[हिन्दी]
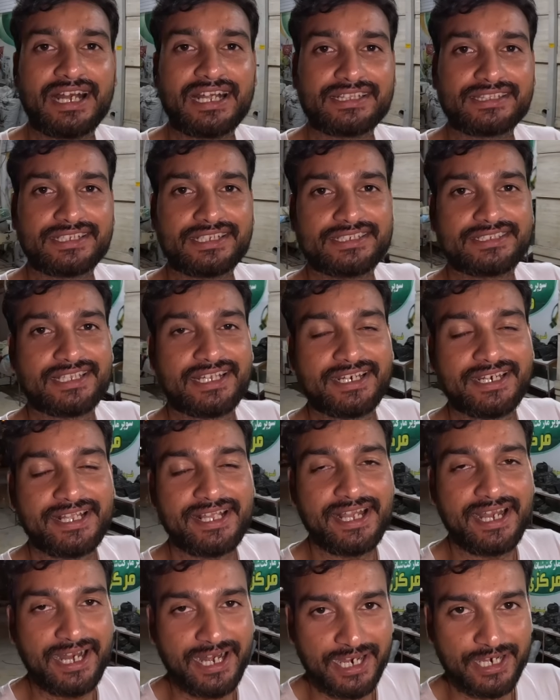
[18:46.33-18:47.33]
रात के
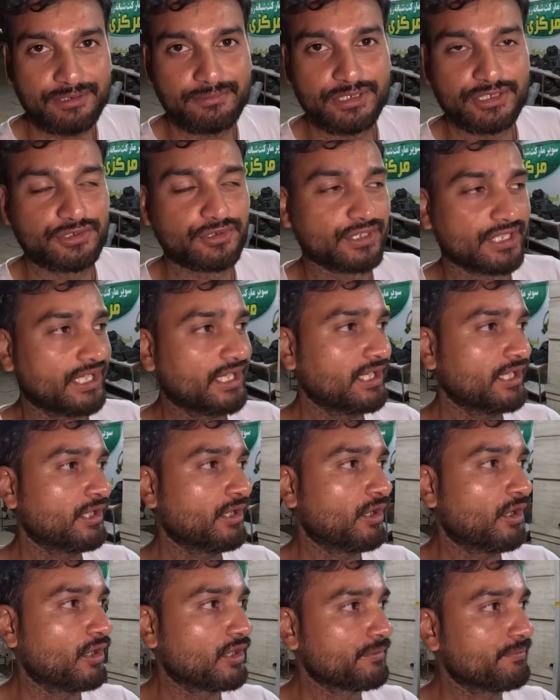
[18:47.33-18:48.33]
साढ़े आठ बज चुके
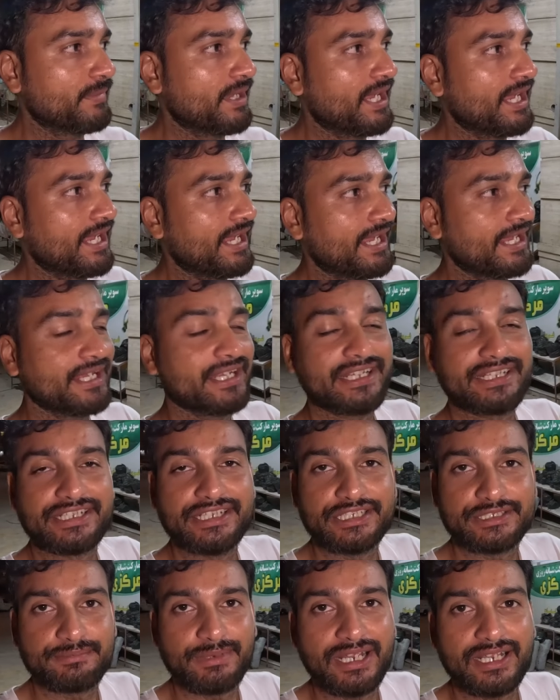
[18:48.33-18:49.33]
हैं और मैं
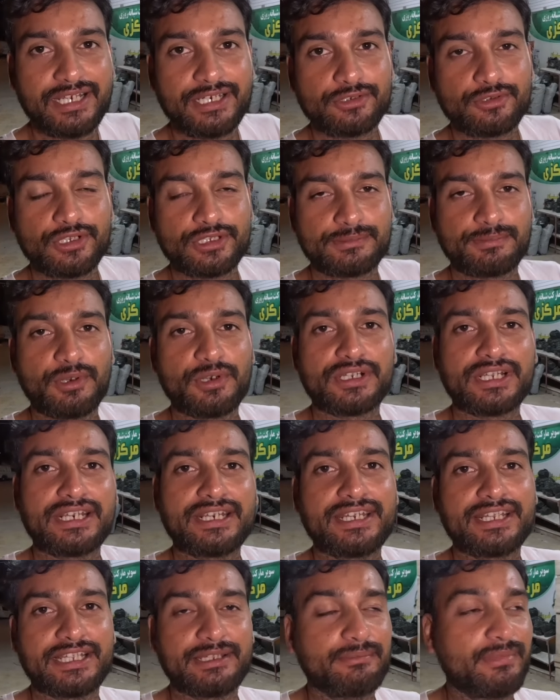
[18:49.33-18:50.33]
किस माइलैंड को एक्सप्लोर
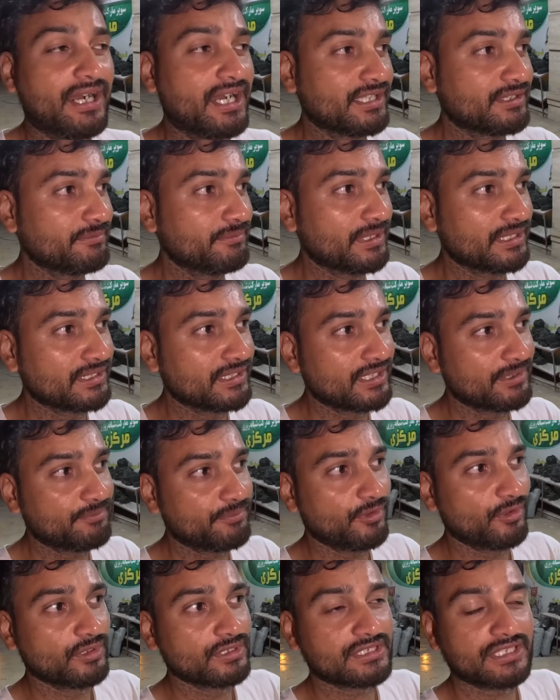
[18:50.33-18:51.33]
करने के बाद बंदर
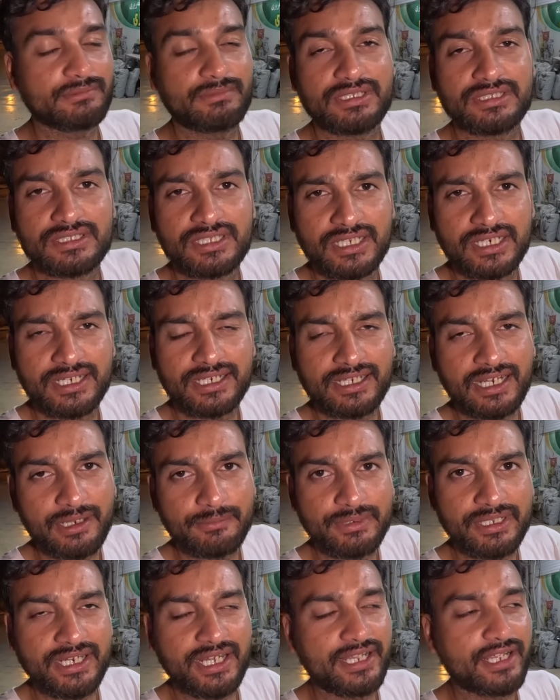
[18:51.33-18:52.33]
पोल से बंदर एक
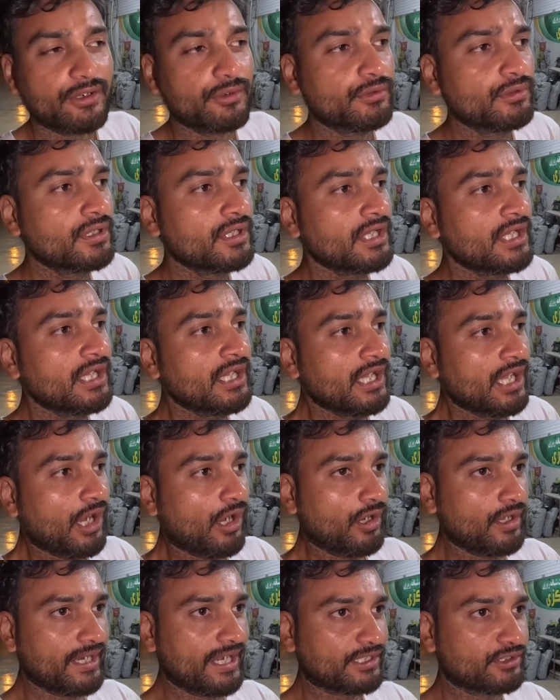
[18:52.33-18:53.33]
खामिर आया हूँ
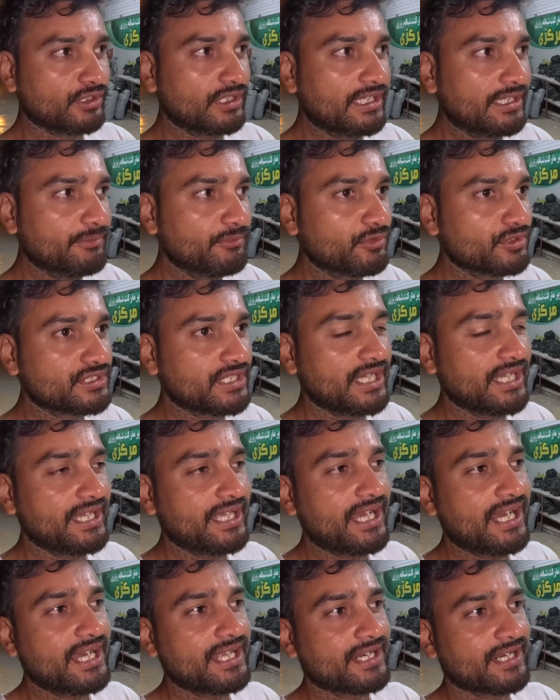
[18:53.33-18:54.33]
और एक्चुअली मुझे
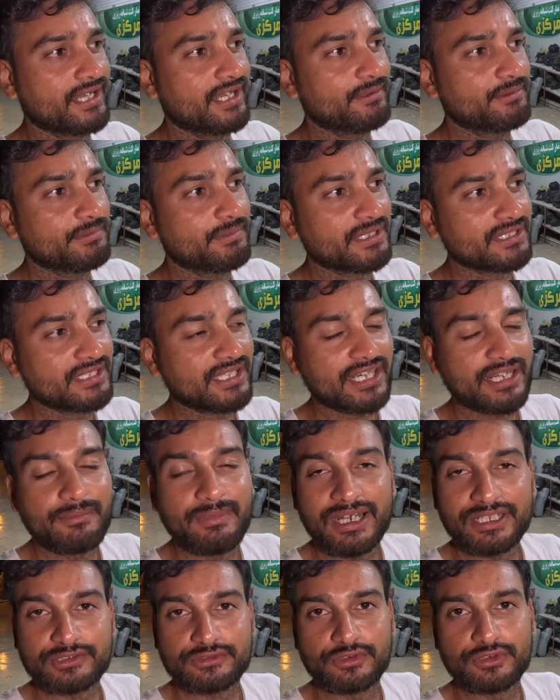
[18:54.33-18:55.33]
यार अब बंदर
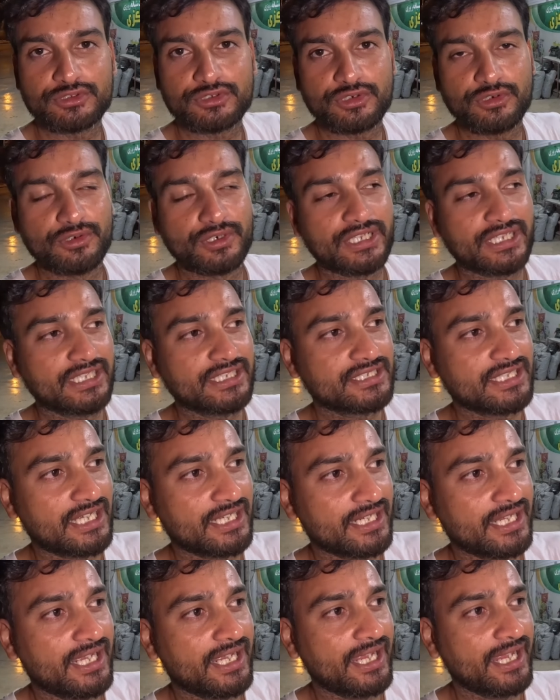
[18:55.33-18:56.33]
आबास को छोड़ के
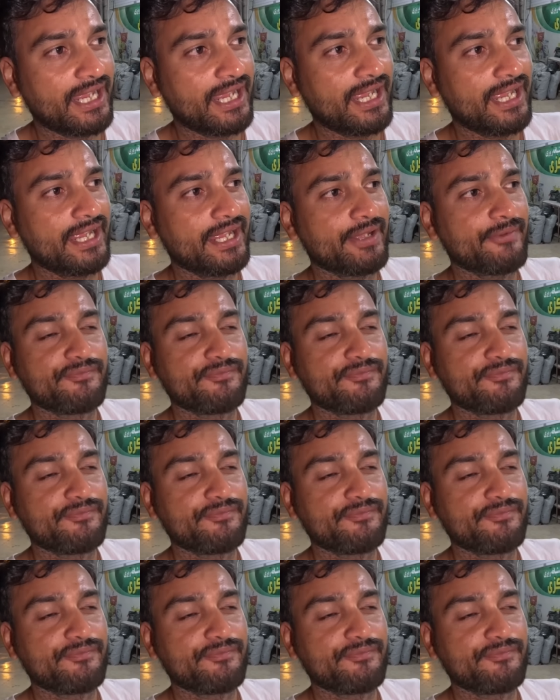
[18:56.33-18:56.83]
जाना है